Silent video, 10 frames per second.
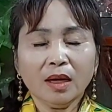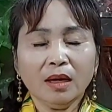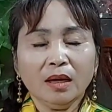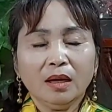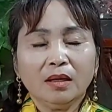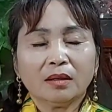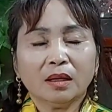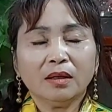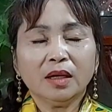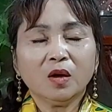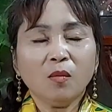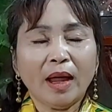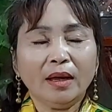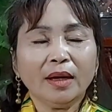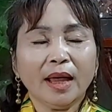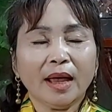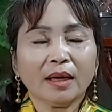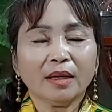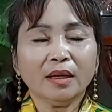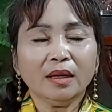Cái tự nhiên cô Bảy nghe
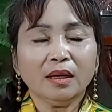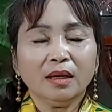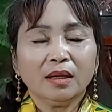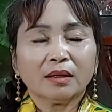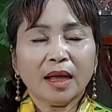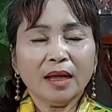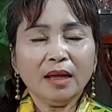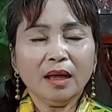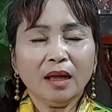cái thấy